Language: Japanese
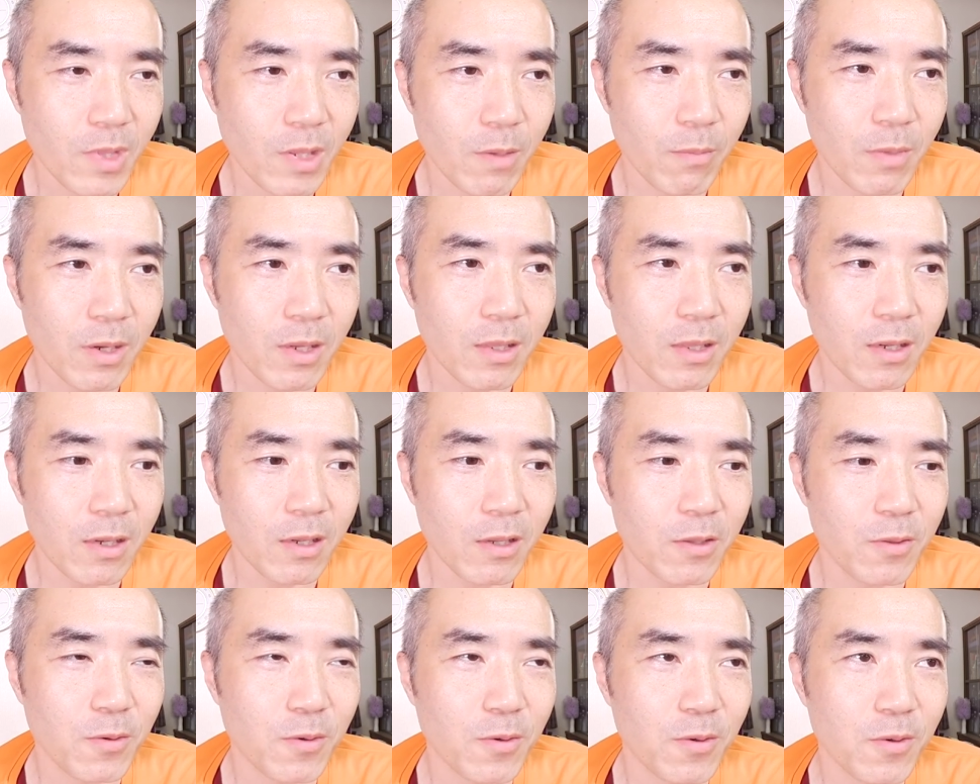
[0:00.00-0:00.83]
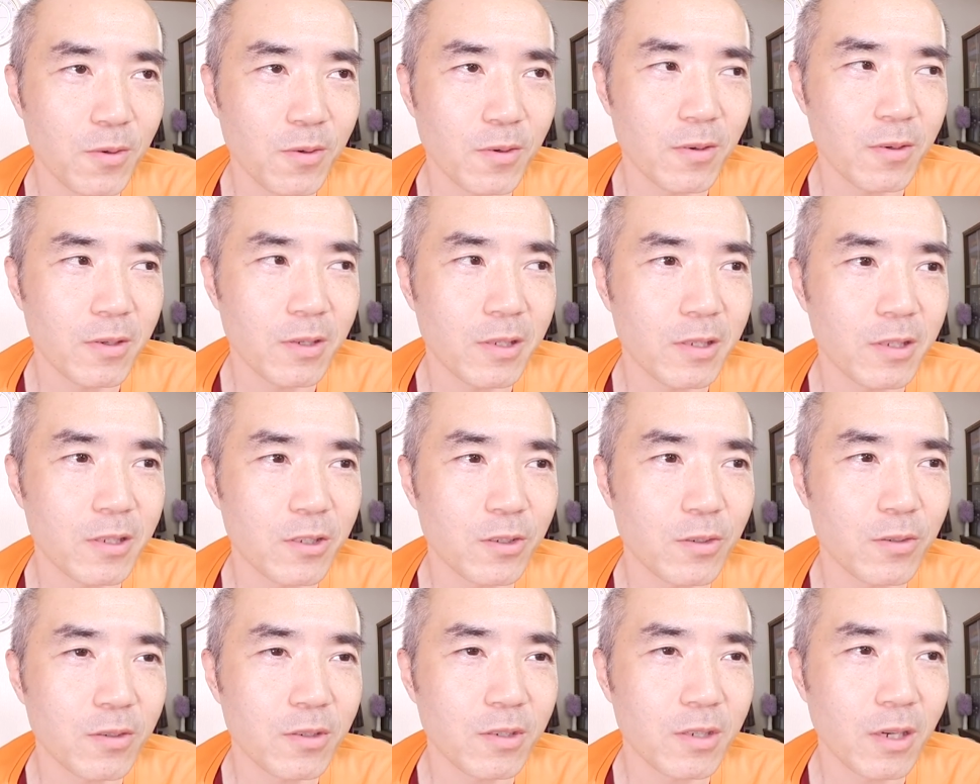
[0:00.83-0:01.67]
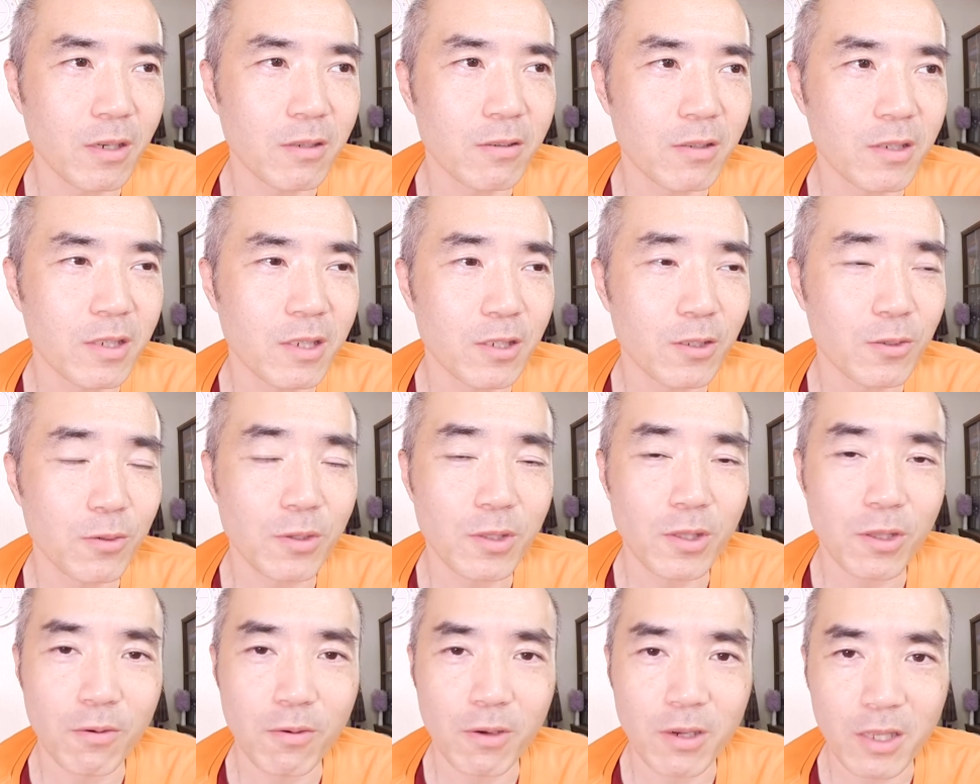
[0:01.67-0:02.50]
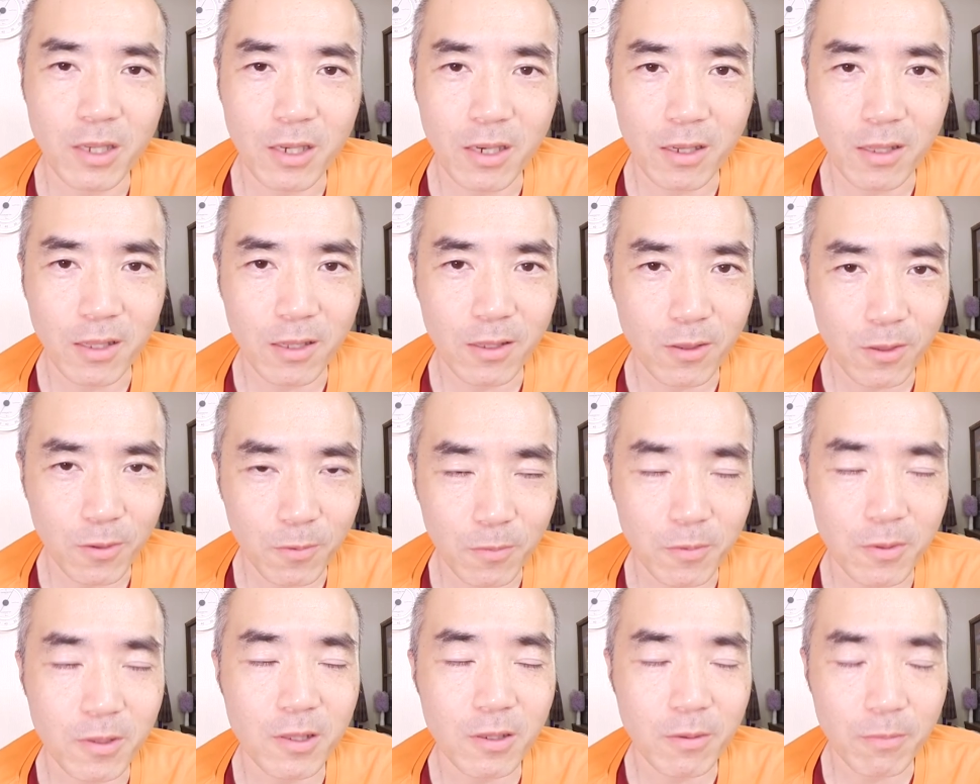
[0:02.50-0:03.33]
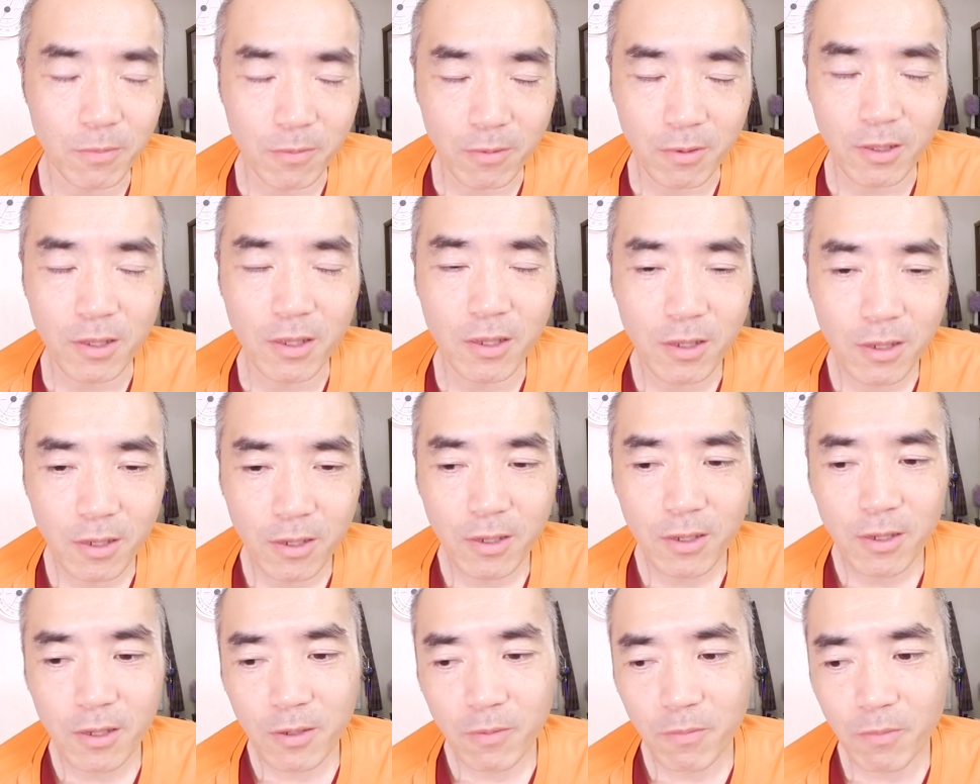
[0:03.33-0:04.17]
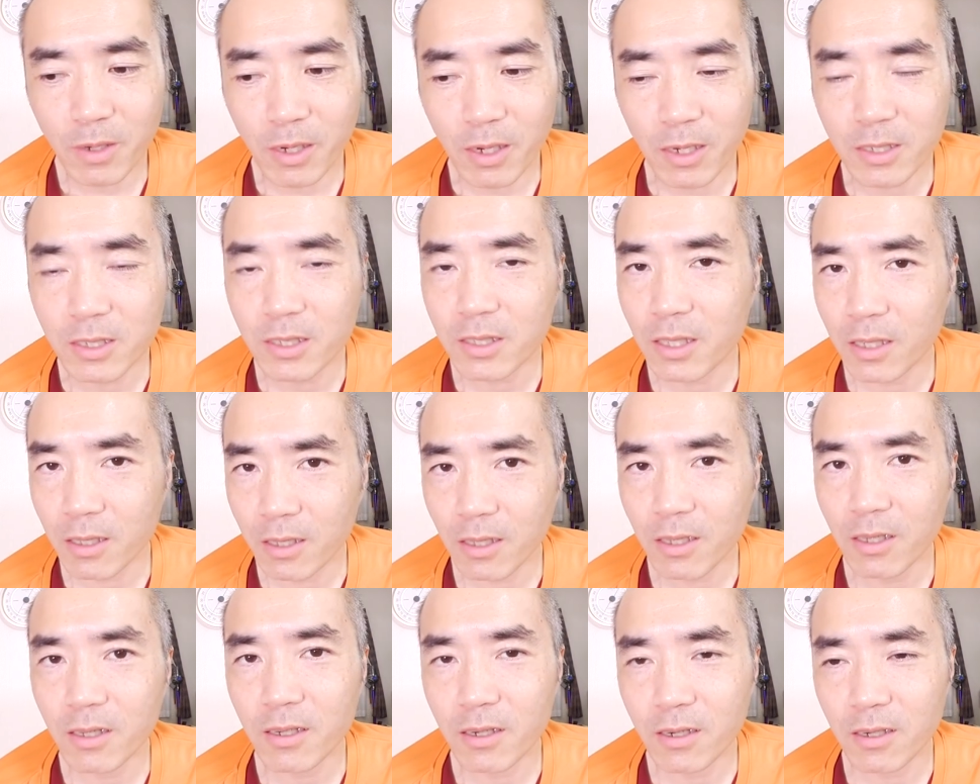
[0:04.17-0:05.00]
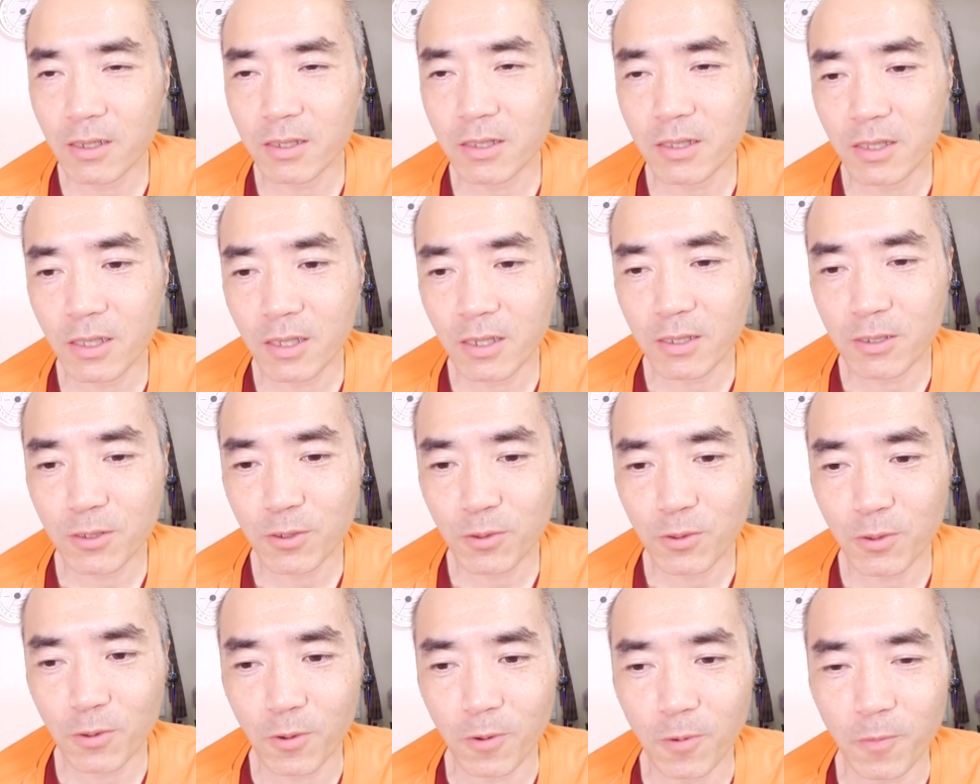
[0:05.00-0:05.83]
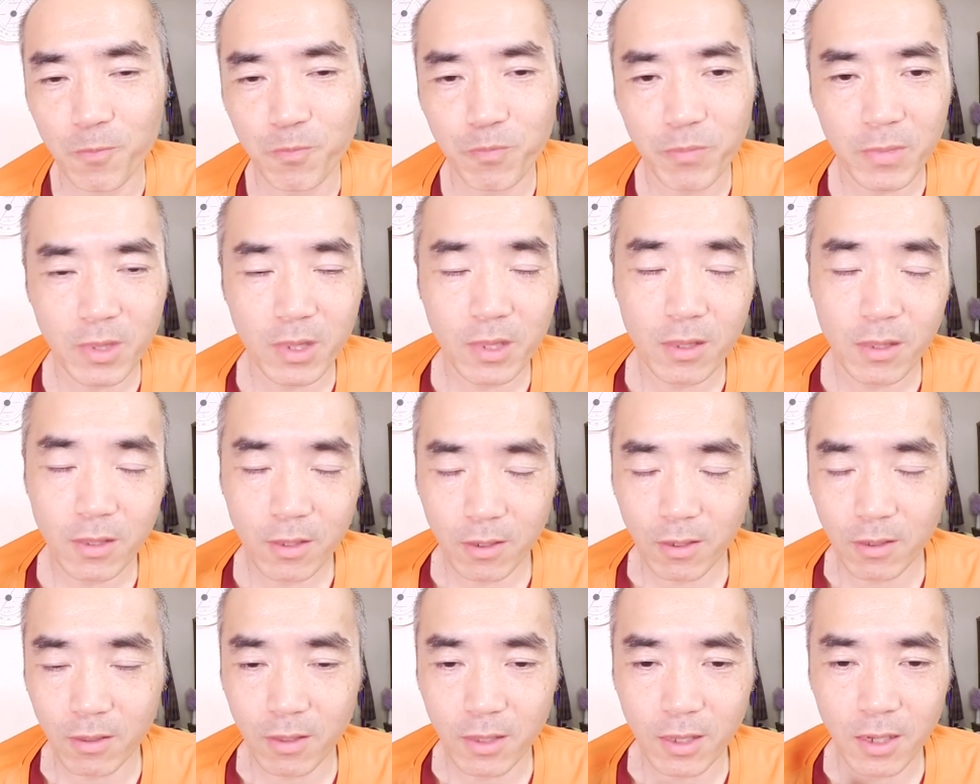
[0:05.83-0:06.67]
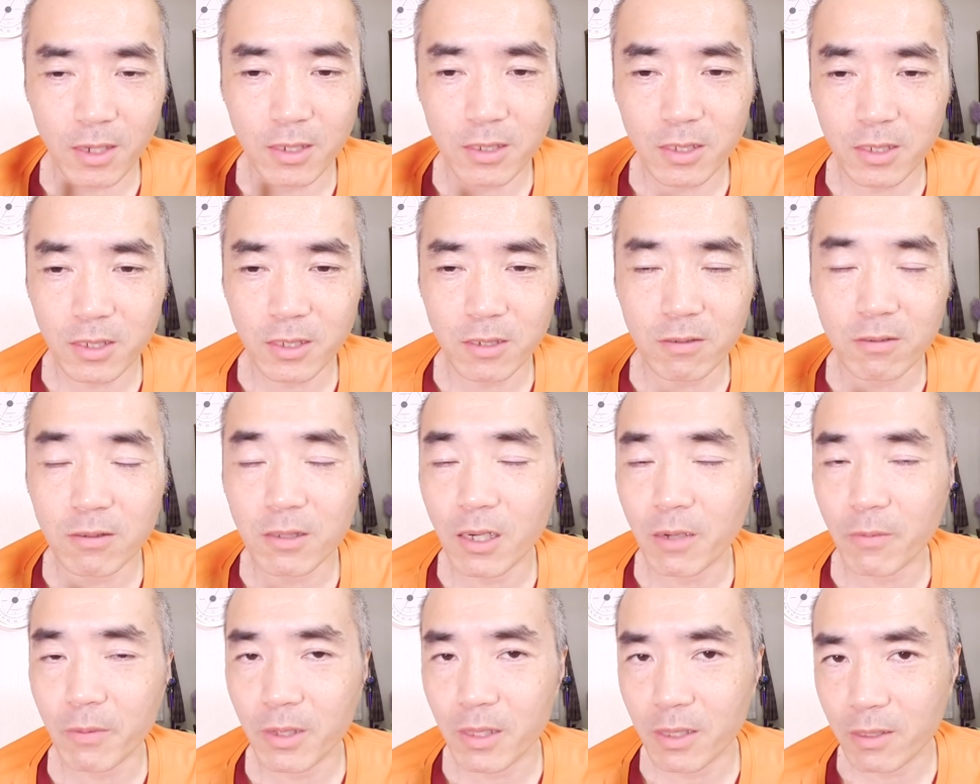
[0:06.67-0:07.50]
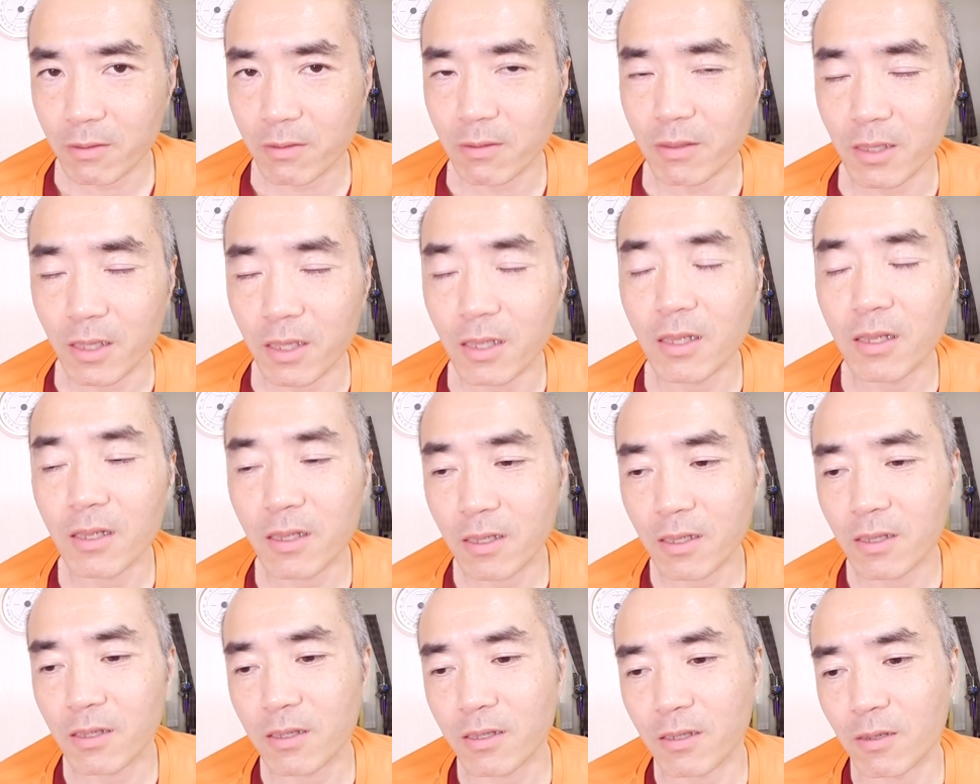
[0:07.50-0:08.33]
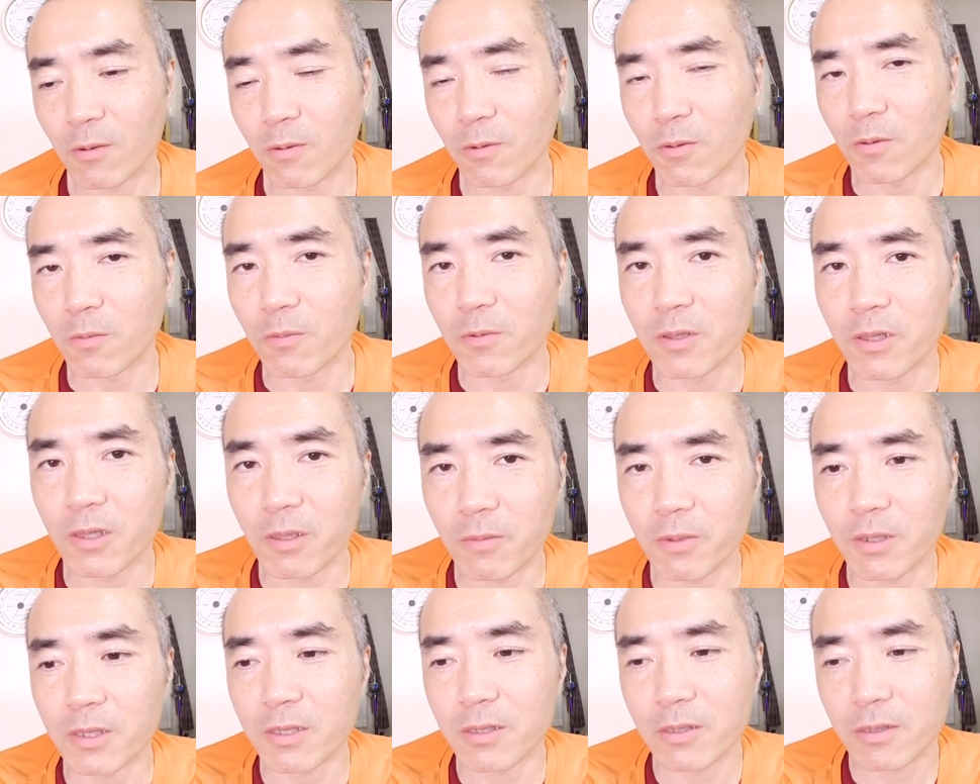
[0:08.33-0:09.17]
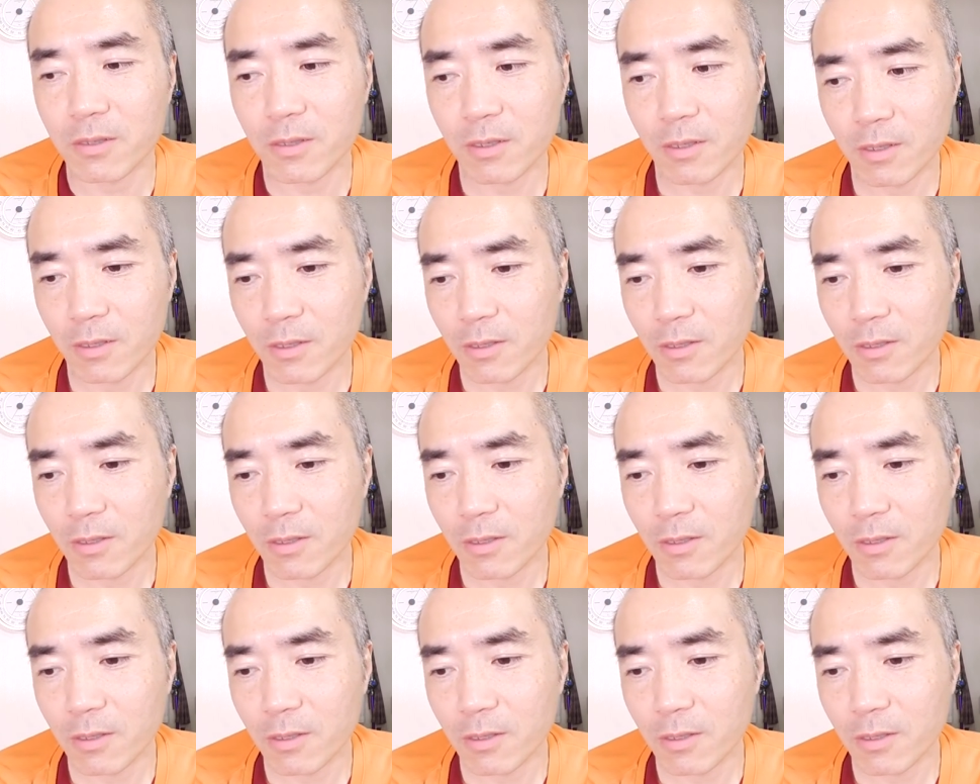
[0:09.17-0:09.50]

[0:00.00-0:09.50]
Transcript: まあだけど一応確認しといた方がいいかなって思ったもんでまあ、明日ね明日ちょっと、うん、味比べですねやろうと思ってます